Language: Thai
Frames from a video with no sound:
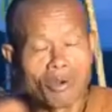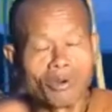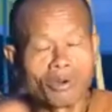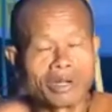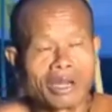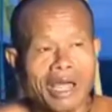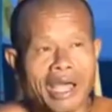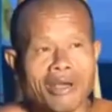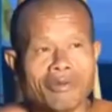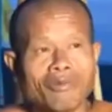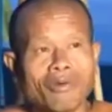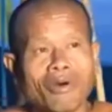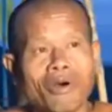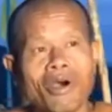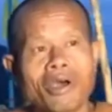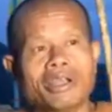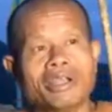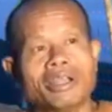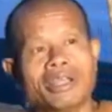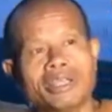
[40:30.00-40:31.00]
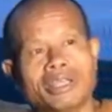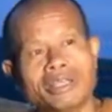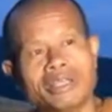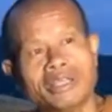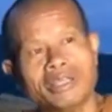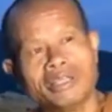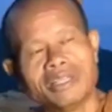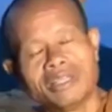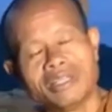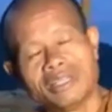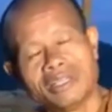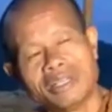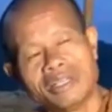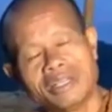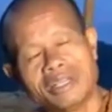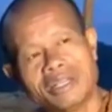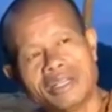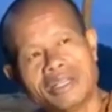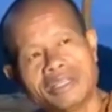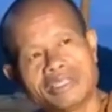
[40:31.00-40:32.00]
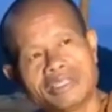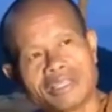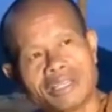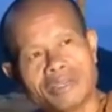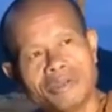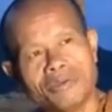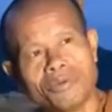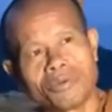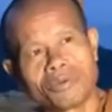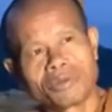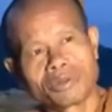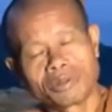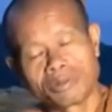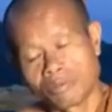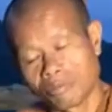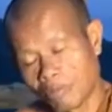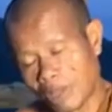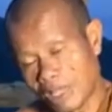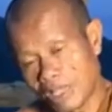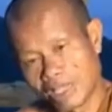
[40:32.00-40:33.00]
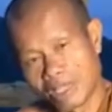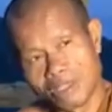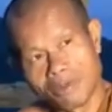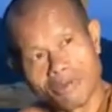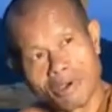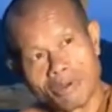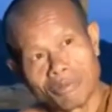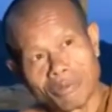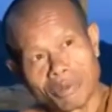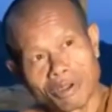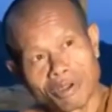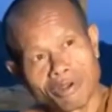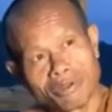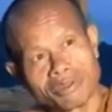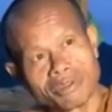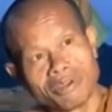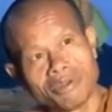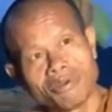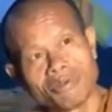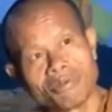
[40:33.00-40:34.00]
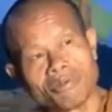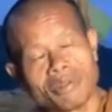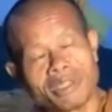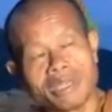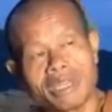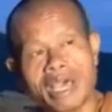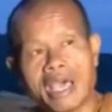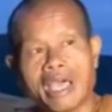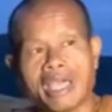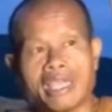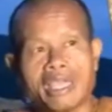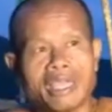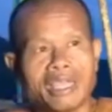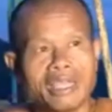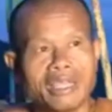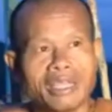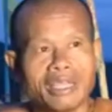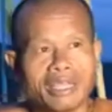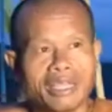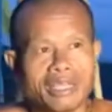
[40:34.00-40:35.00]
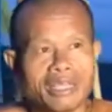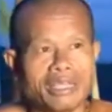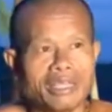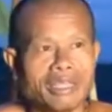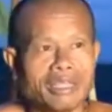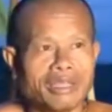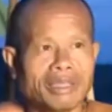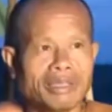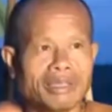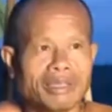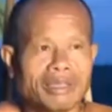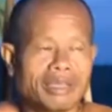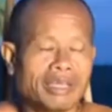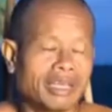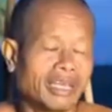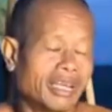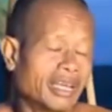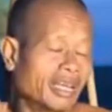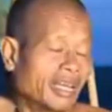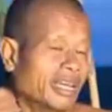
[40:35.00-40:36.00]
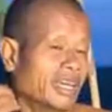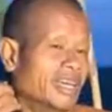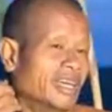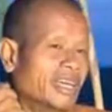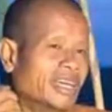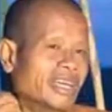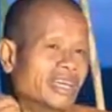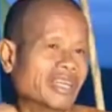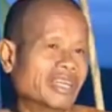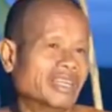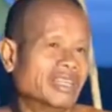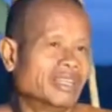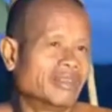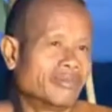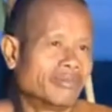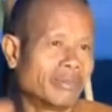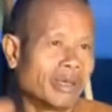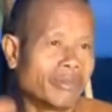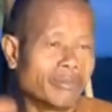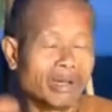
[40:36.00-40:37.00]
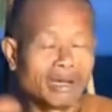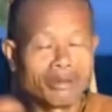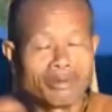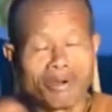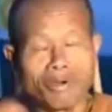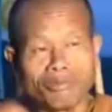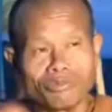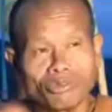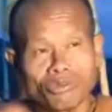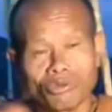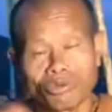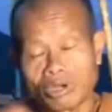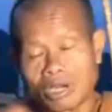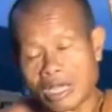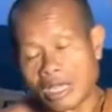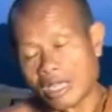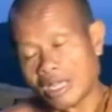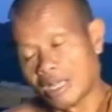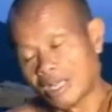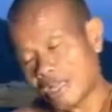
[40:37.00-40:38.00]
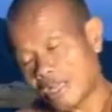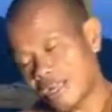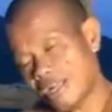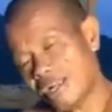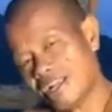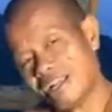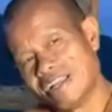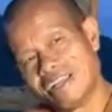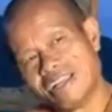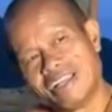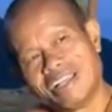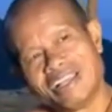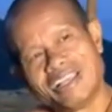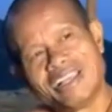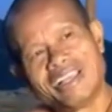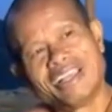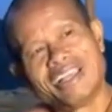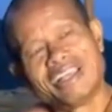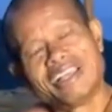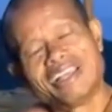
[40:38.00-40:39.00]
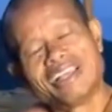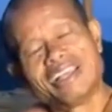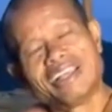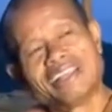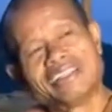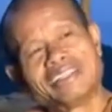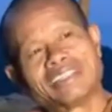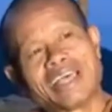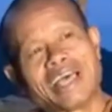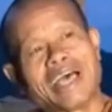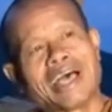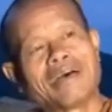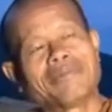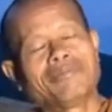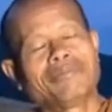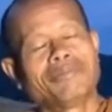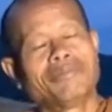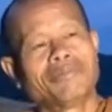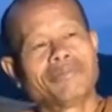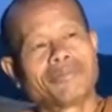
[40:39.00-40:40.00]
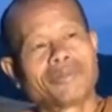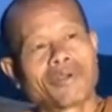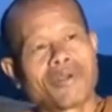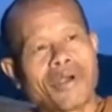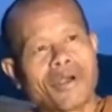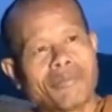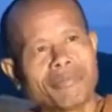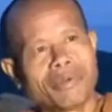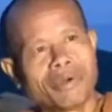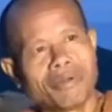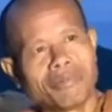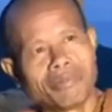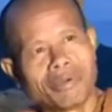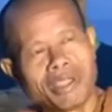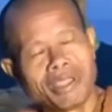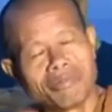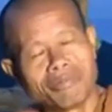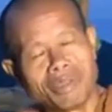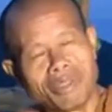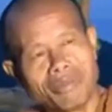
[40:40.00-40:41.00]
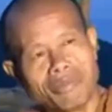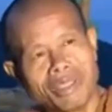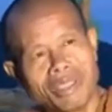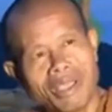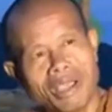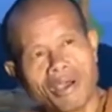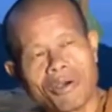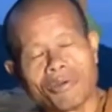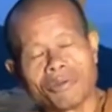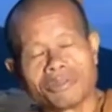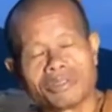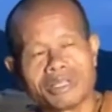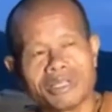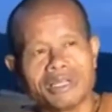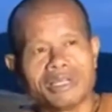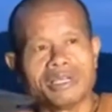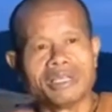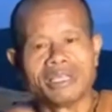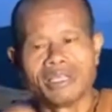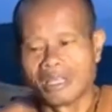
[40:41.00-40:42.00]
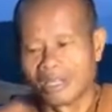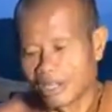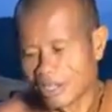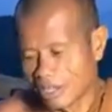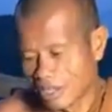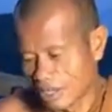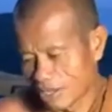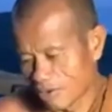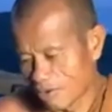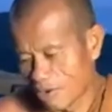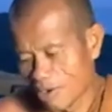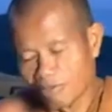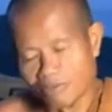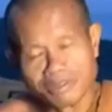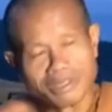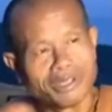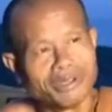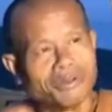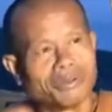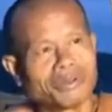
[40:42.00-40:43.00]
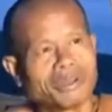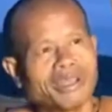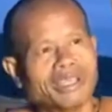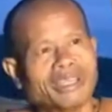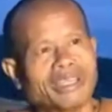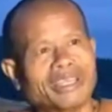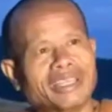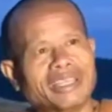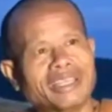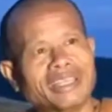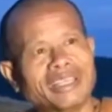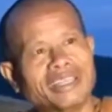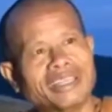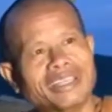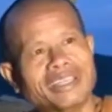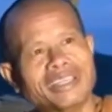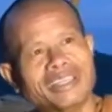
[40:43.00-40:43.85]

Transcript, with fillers: ไม่มั่นคงถาวรเออสนุกไม่กี่วันมันก็สนุกไม่ได้เออไม่เหมือนความสุขนะเออสามความปลอดภัยไม่มีเอาซะเลยความสนุกเนี่ย